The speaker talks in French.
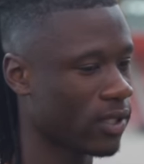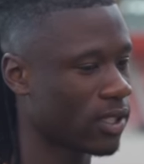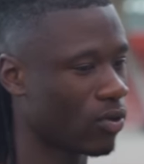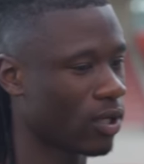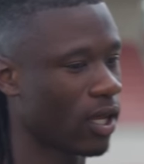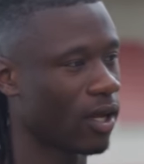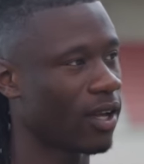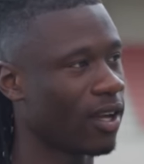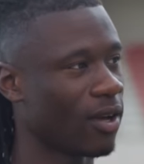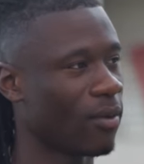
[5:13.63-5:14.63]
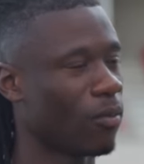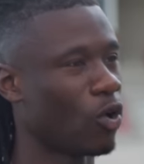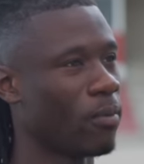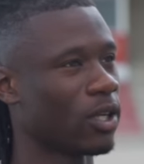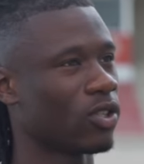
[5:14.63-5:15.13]
c'était contre premier match en équipe
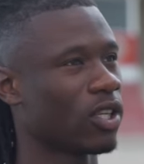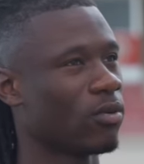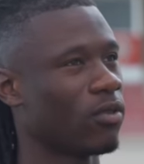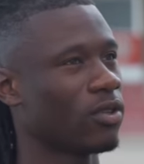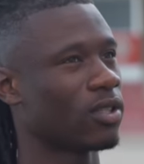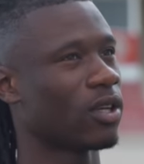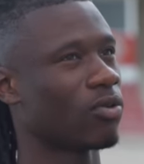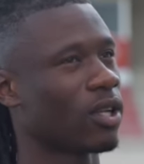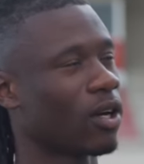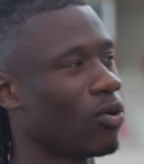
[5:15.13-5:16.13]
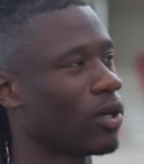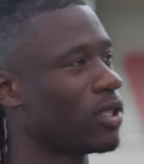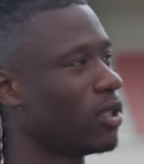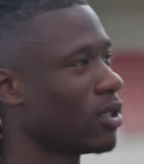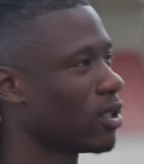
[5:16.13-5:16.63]
premier match en équipe de France, c'était contre la
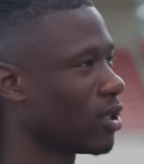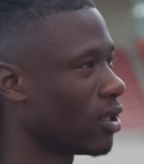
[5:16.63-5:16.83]
Croatie.